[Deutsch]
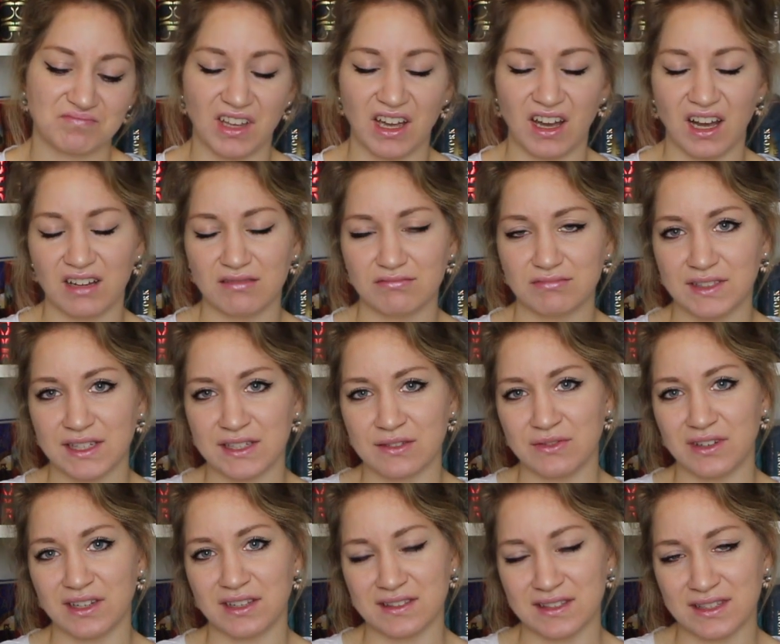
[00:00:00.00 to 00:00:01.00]
Ja,
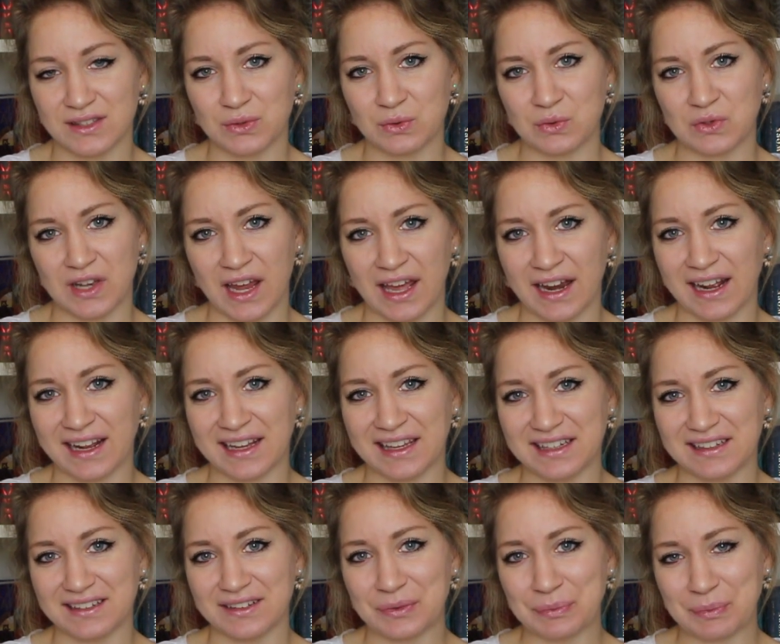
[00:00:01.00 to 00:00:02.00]
deswegen siehst du es leider
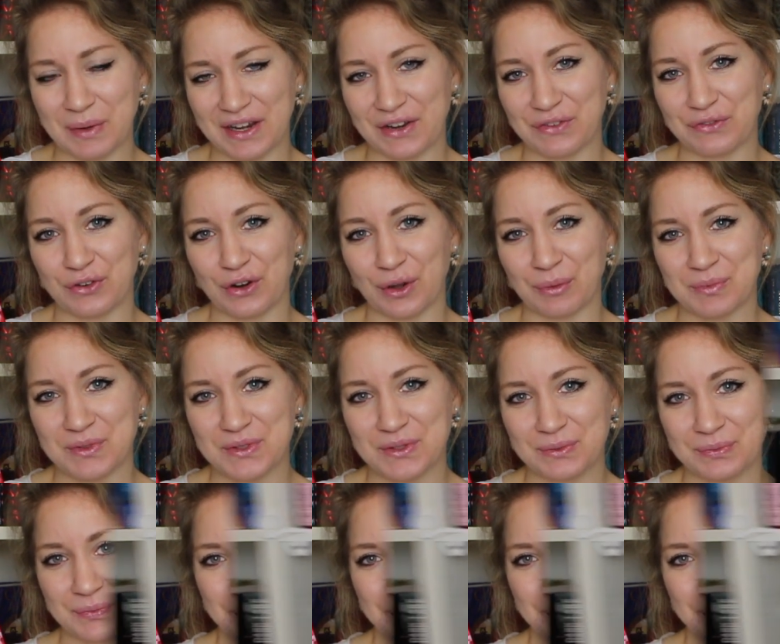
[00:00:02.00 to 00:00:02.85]
hier bei den Flops.